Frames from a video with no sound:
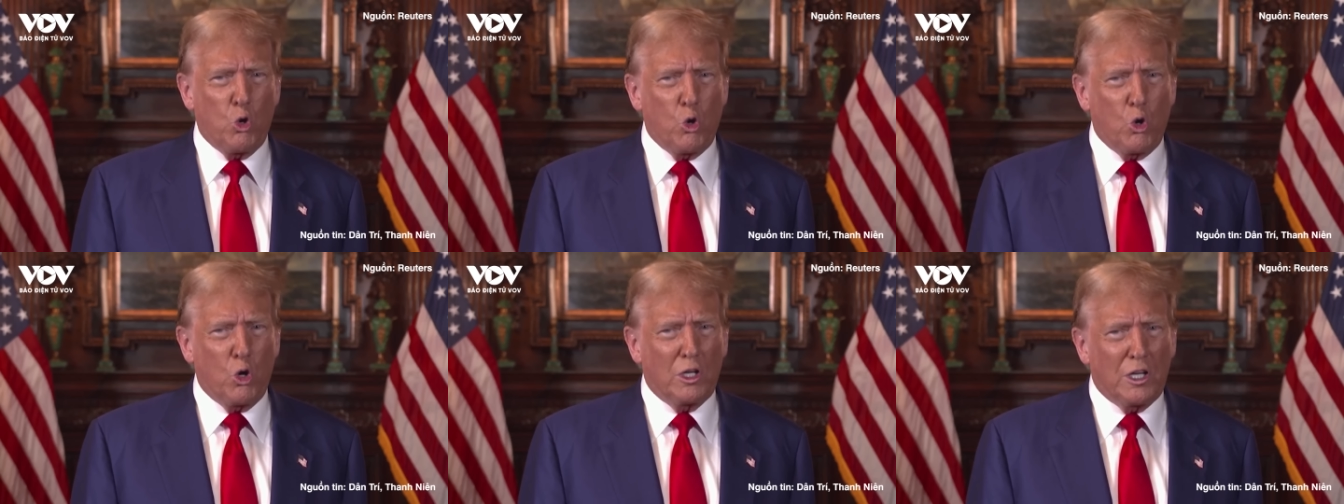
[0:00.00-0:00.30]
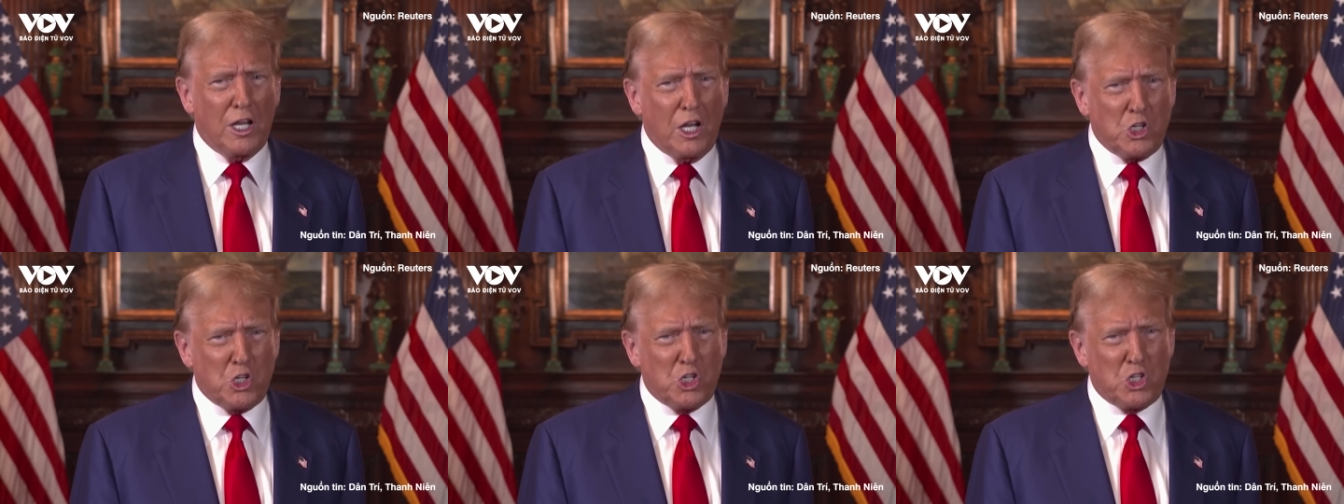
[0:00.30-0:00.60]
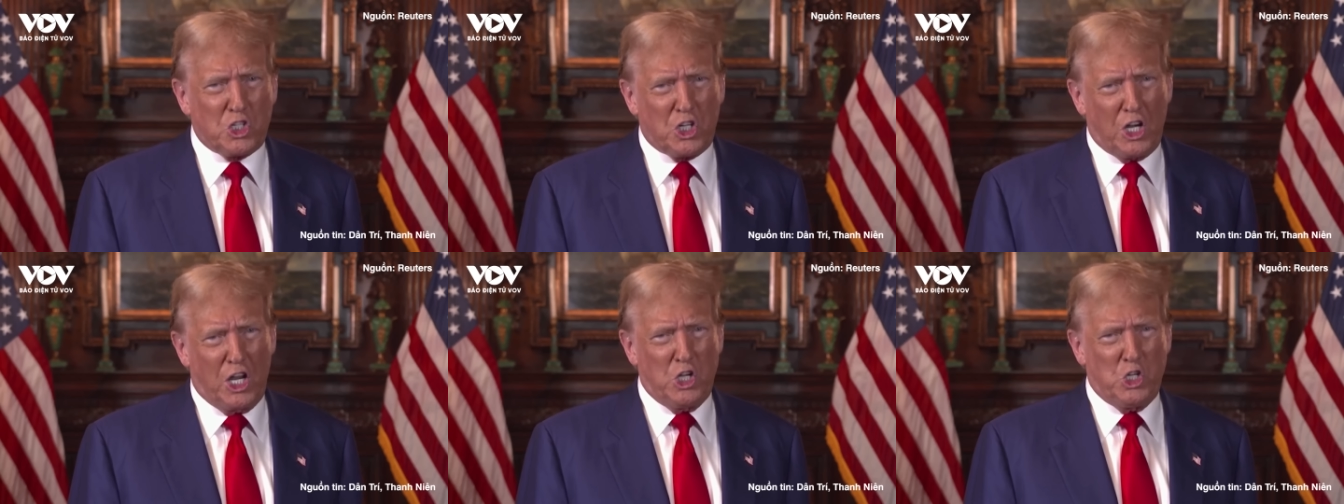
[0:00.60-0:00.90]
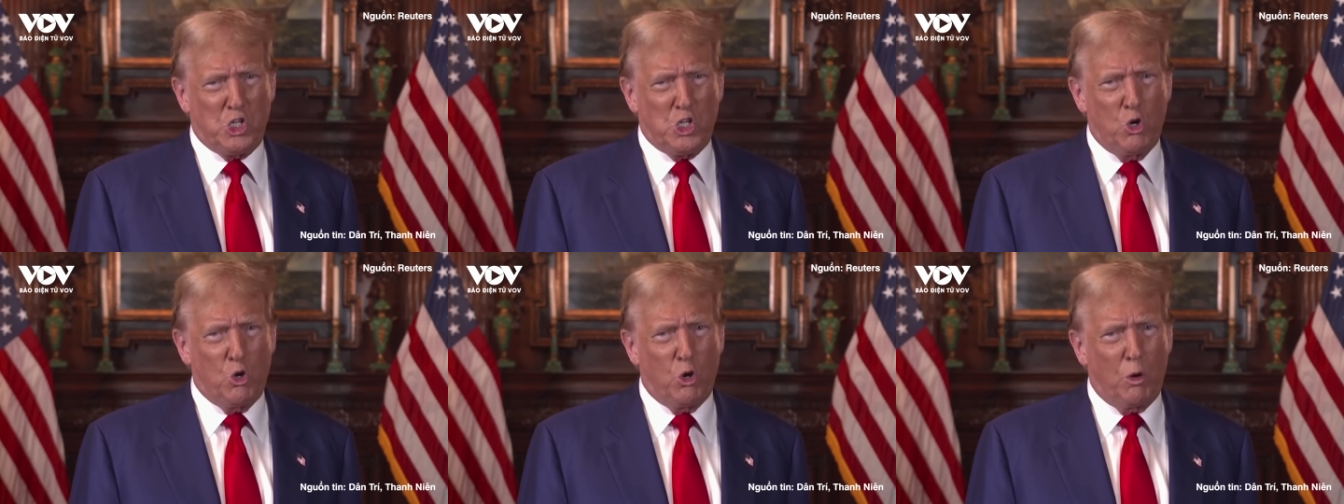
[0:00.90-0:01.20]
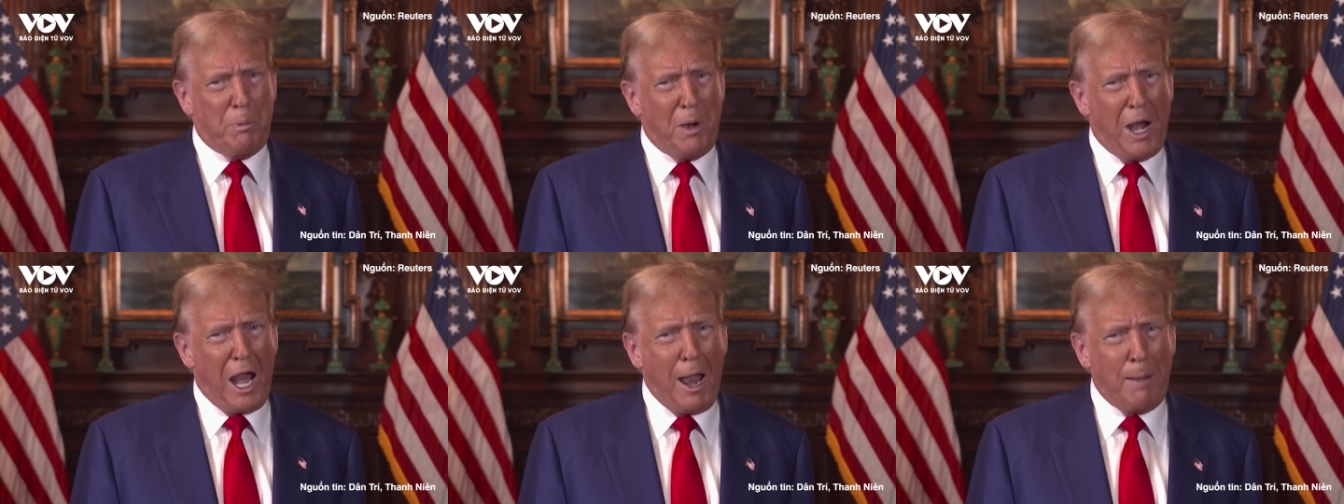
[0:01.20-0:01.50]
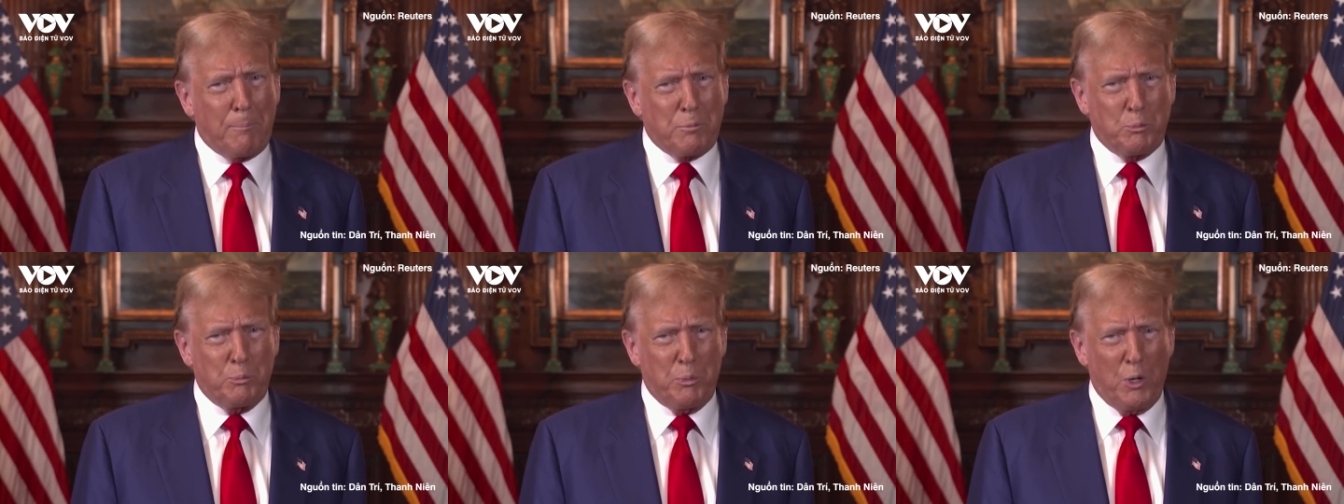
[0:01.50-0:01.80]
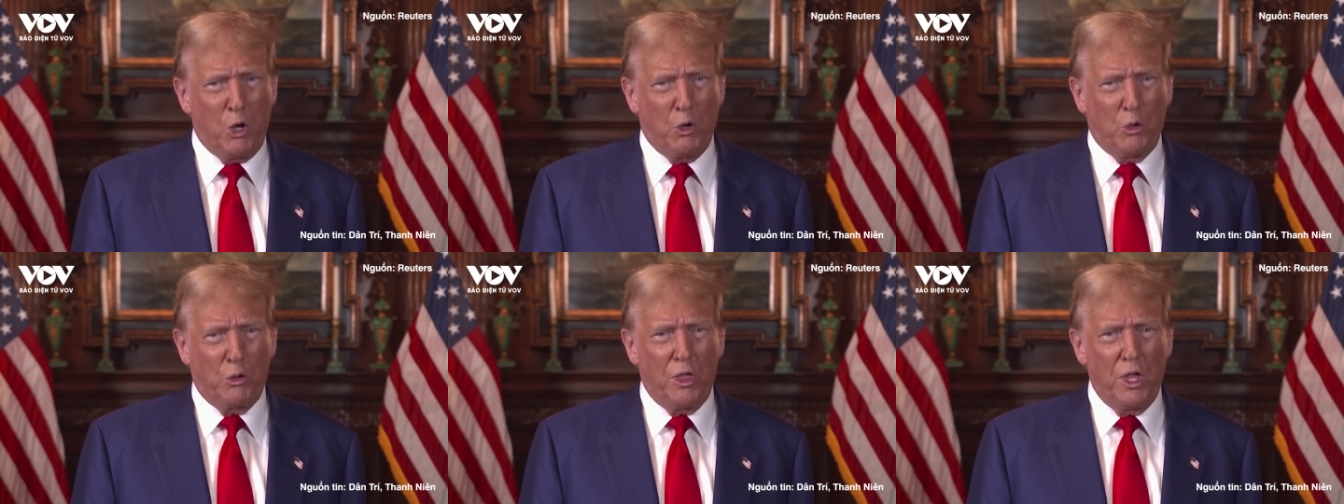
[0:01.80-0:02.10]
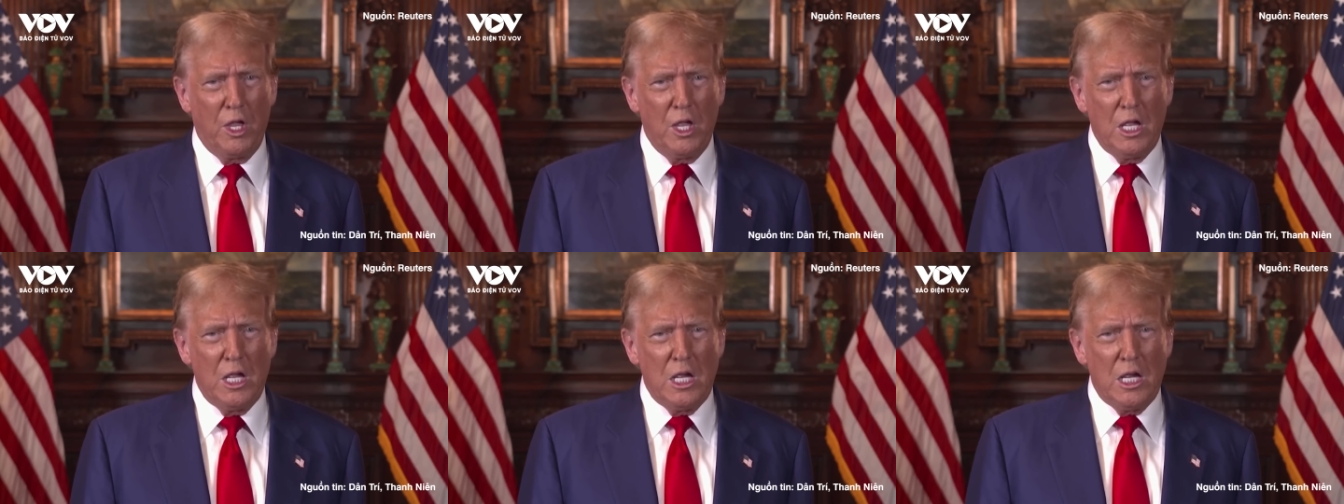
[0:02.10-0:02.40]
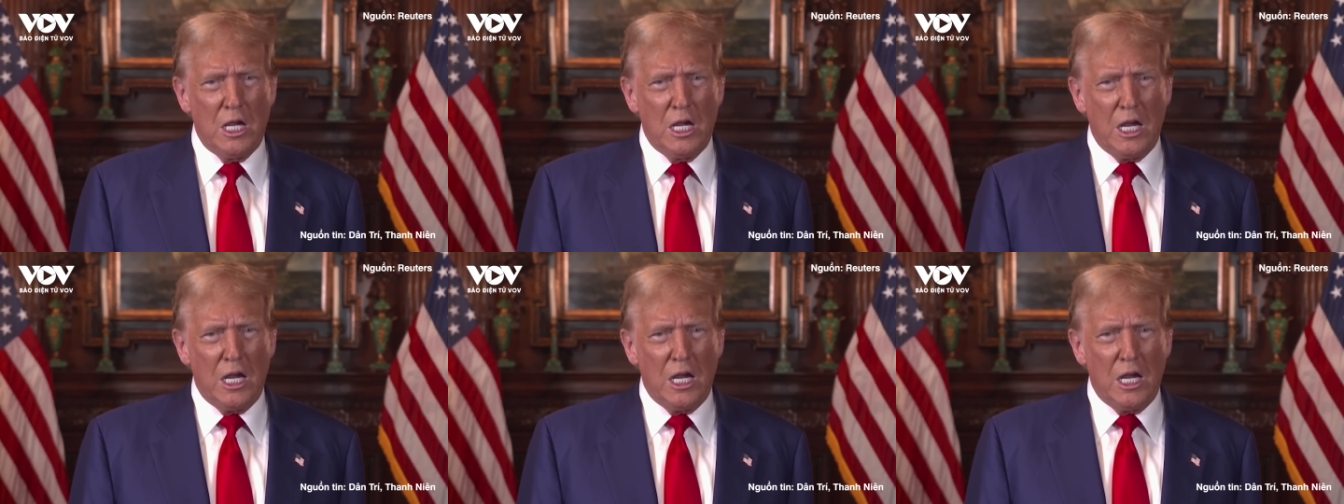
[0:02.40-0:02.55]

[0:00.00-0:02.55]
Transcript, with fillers: một trong những ưu tiên của nhiệm kỳ nếu đắc cử